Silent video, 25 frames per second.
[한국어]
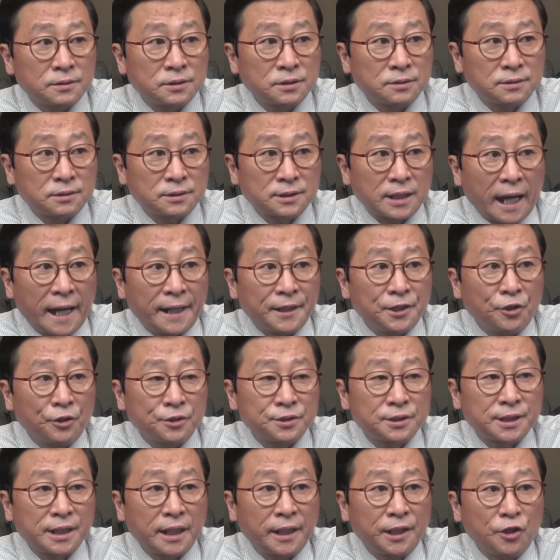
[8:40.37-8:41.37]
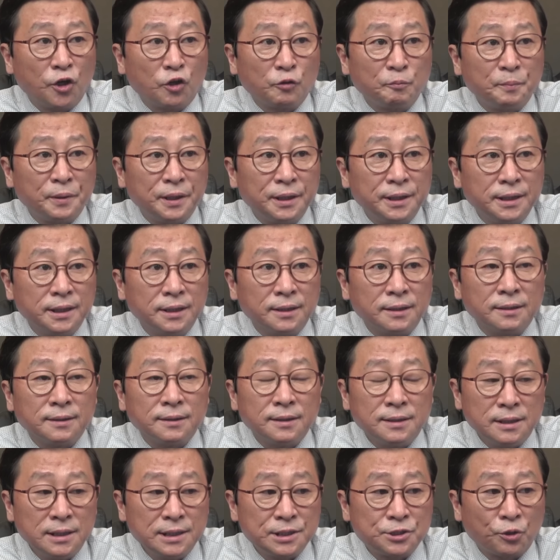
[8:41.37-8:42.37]
자녀 채용 비리
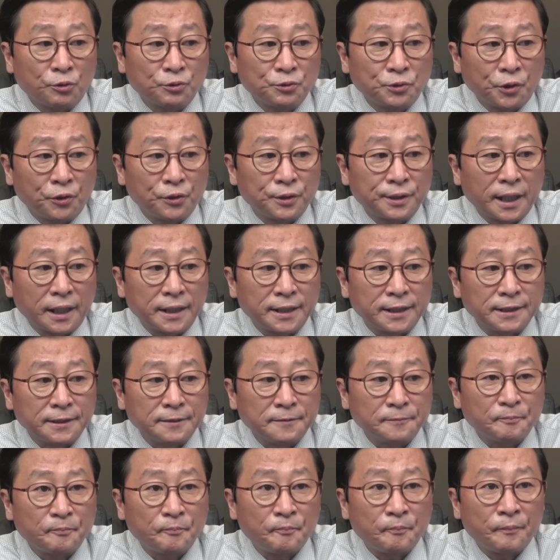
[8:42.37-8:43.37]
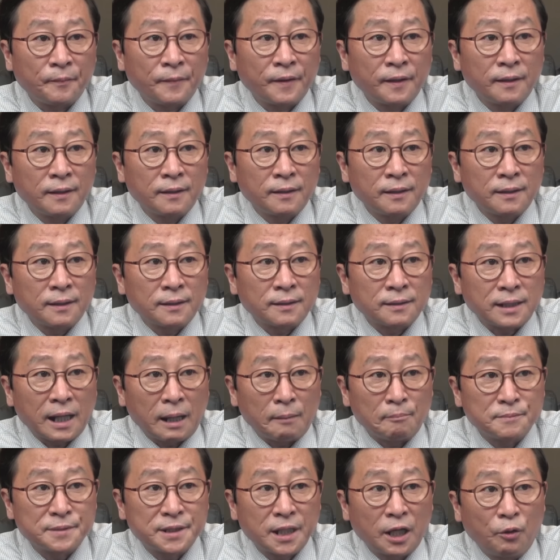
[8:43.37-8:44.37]
이 정도였다니
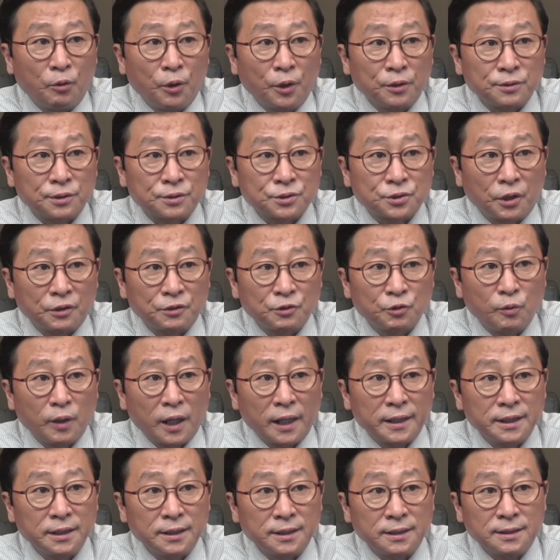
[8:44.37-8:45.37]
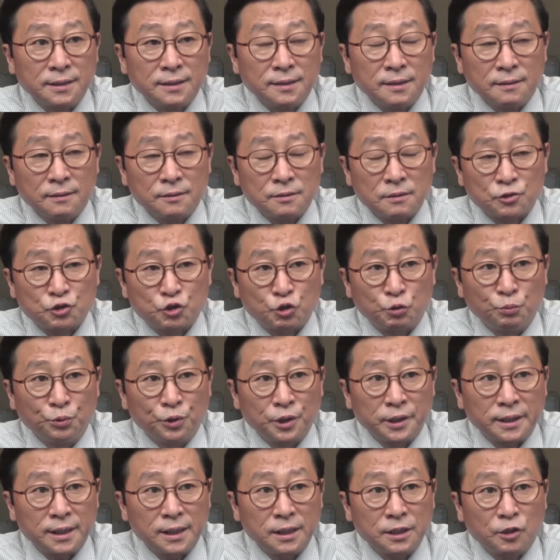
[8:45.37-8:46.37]
감사원 선관위
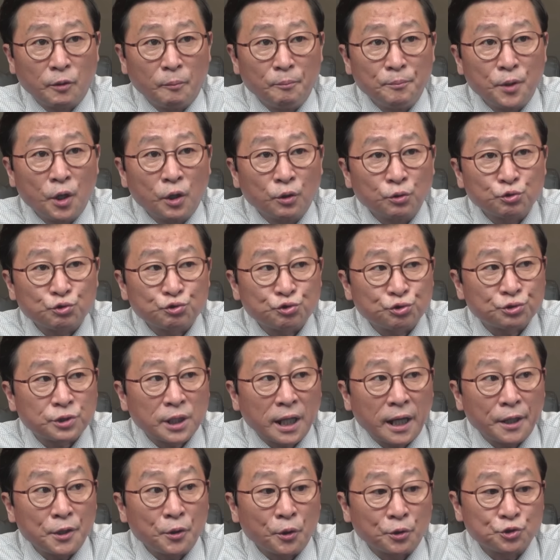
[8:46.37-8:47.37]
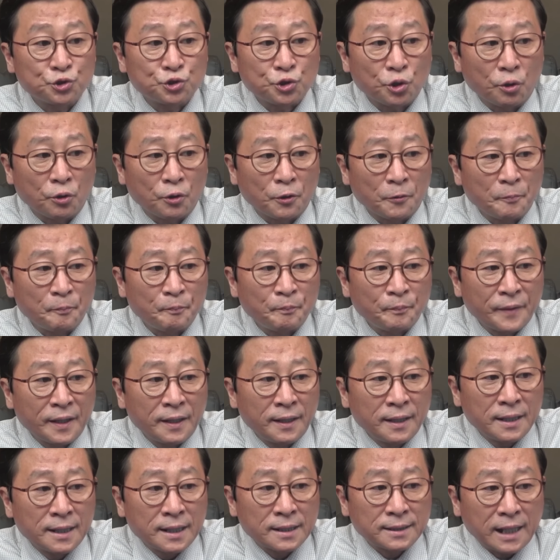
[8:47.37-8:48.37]
27명 수사 요청
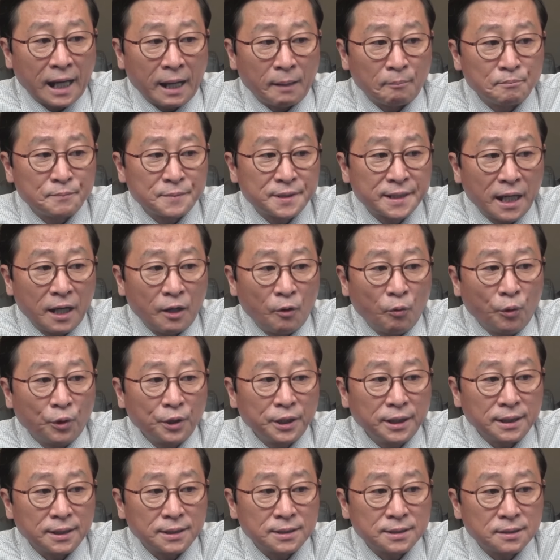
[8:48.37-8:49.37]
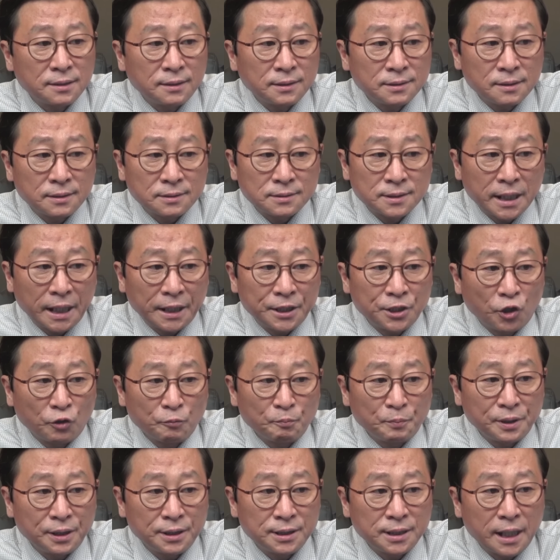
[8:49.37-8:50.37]
감사원이 채용
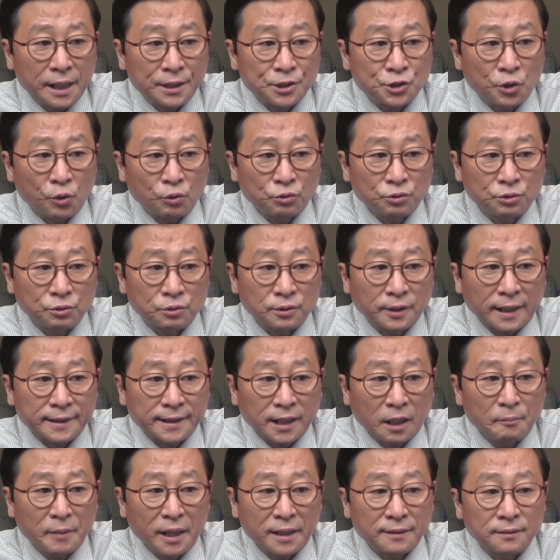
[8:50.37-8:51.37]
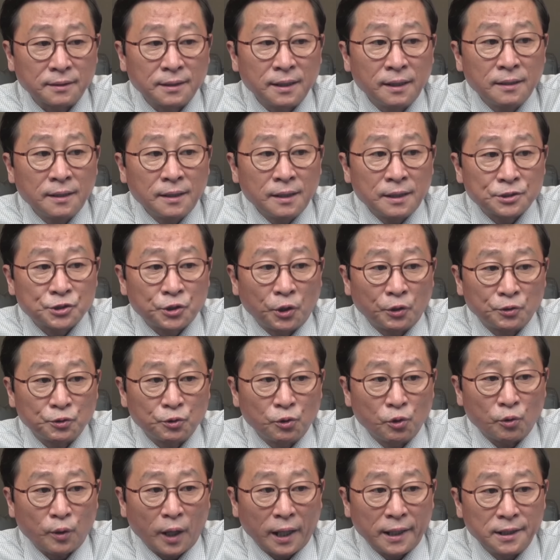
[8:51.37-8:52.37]
비리에 적극 가담한
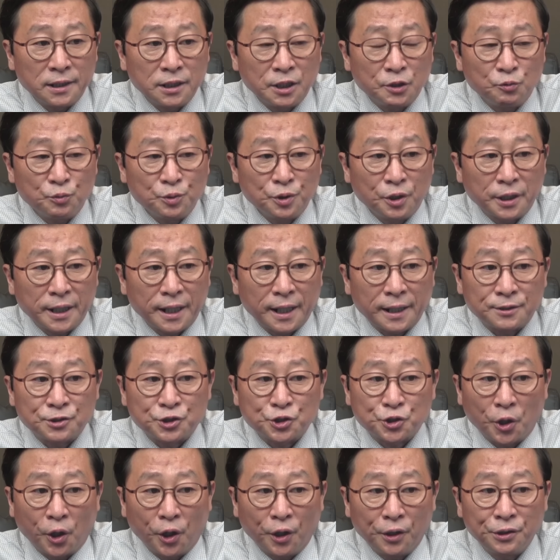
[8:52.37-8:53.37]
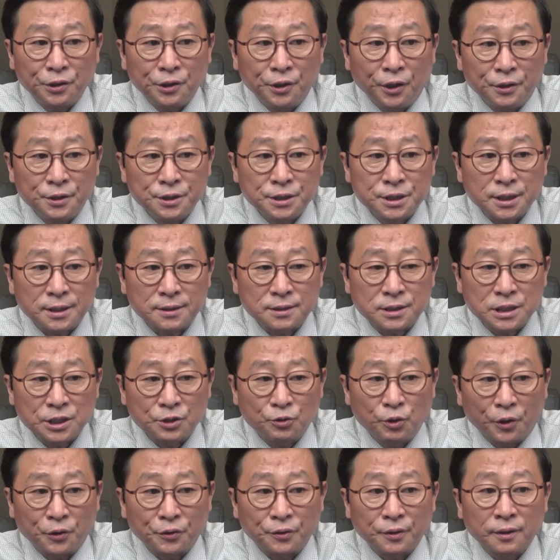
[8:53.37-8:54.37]
선고관리위원회전 현직
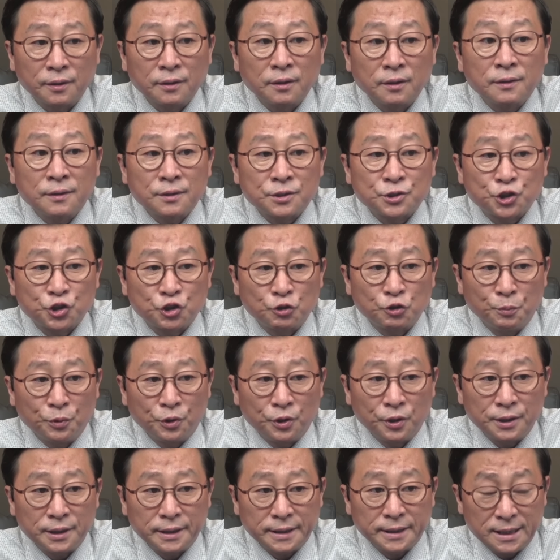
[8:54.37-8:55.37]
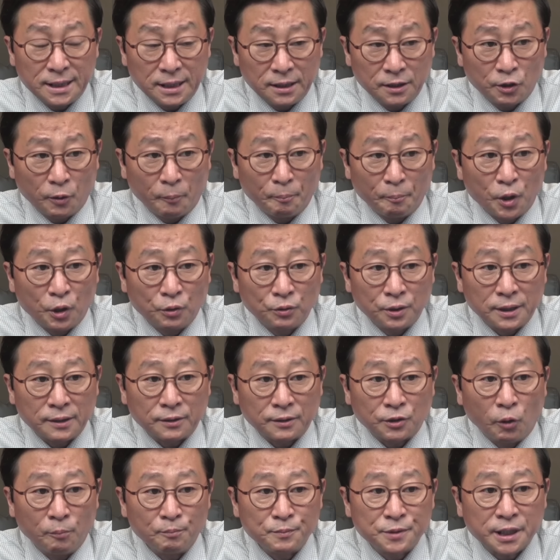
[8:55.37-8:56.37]
직원 27명을
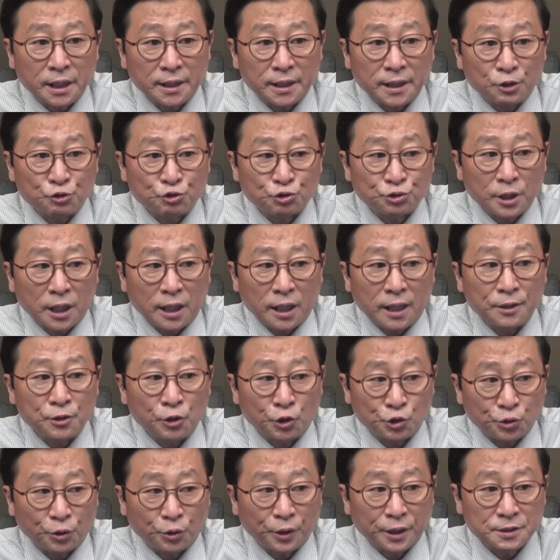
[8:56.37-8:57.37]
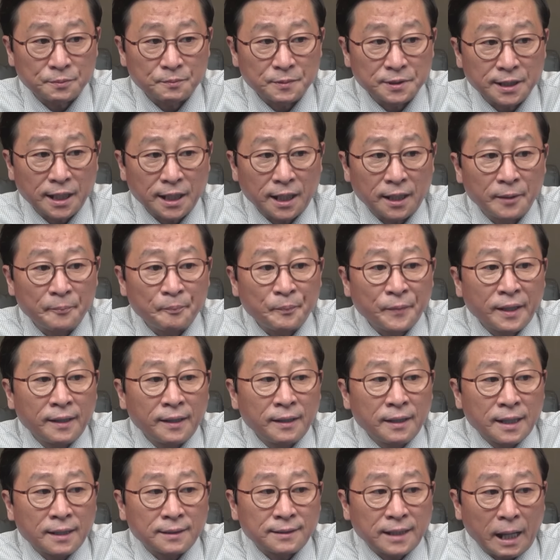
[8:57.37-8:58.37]
검찰에 수사 요청했습니다.
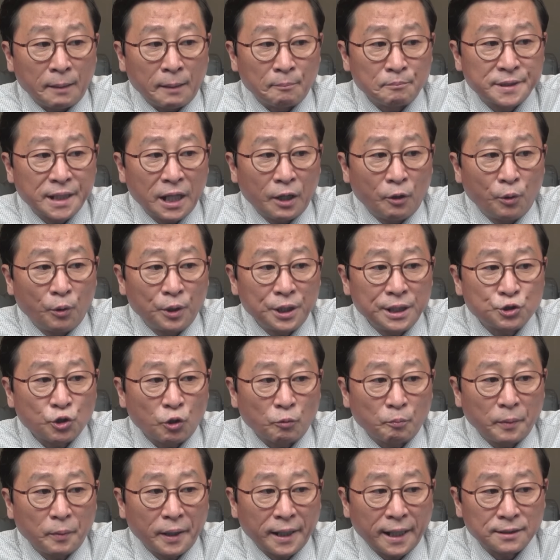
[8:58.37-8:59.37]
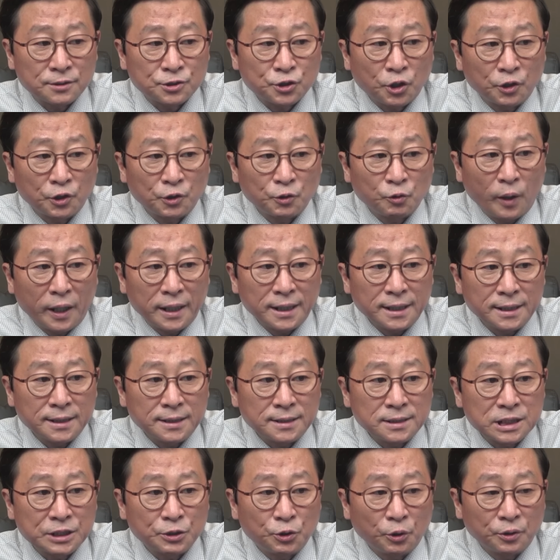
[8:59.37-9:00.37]
감사원이 족발한 선관위
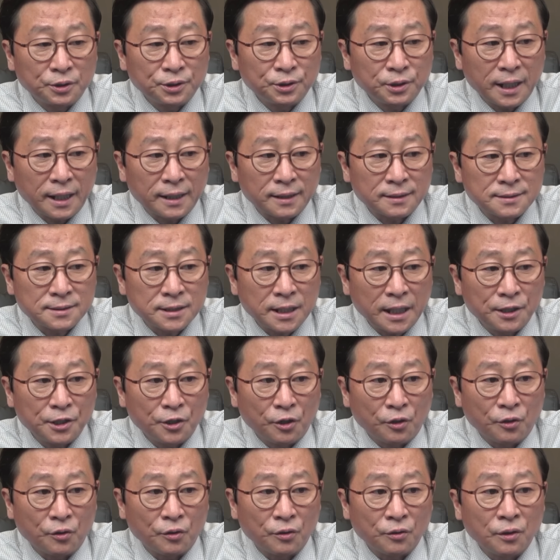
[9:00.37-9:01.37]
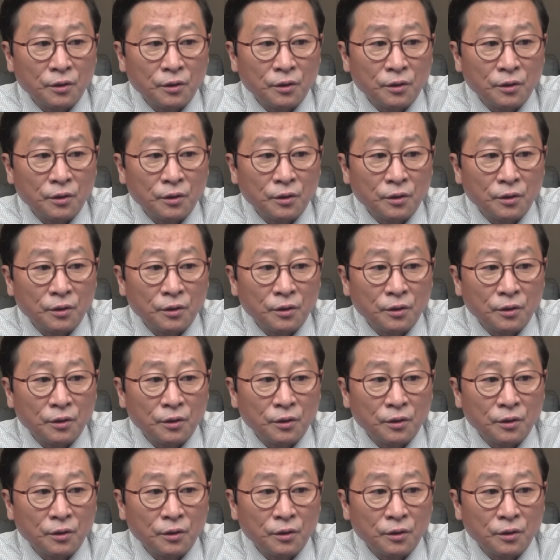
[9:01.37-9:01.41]
직원들의 채용